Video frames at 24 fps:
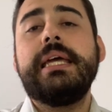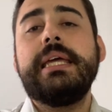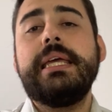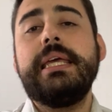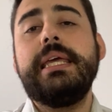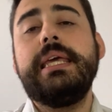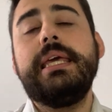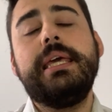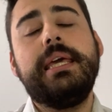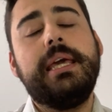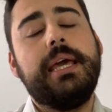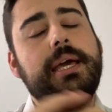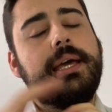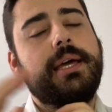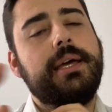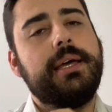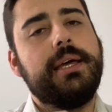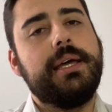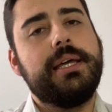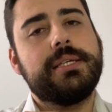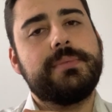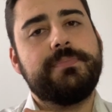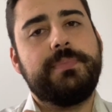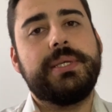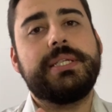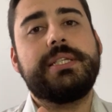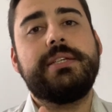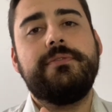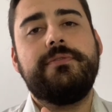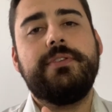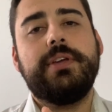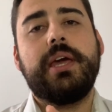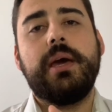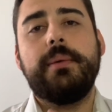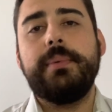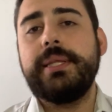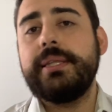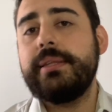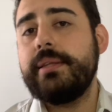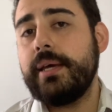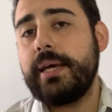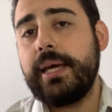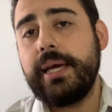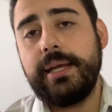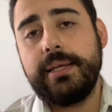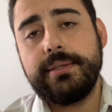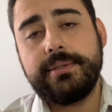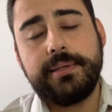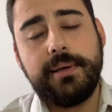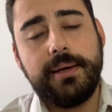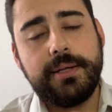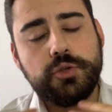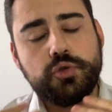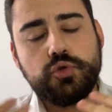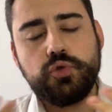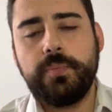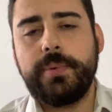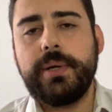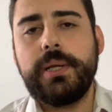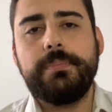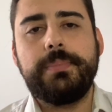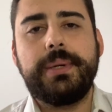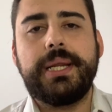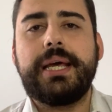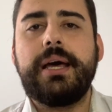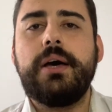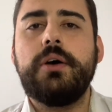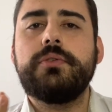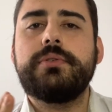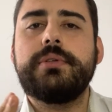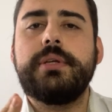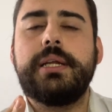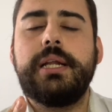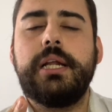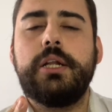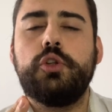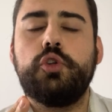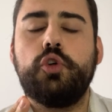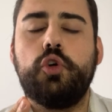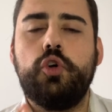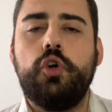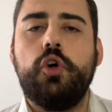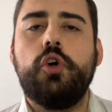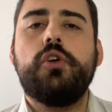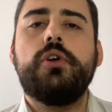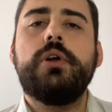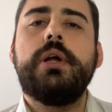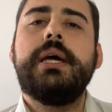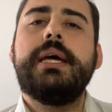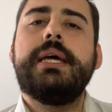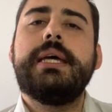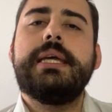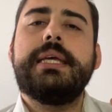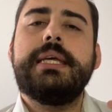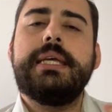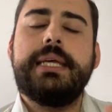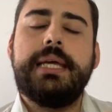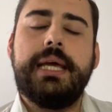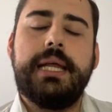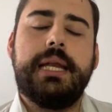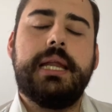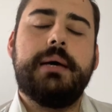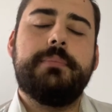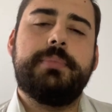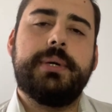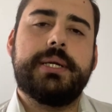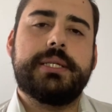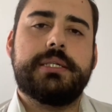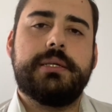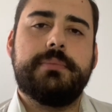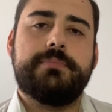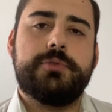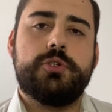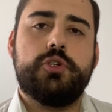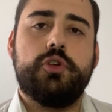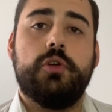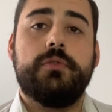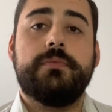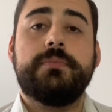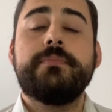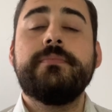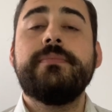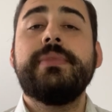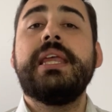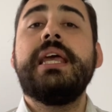y eh, específicamente que están súper implicados en el dolor y en la percepción.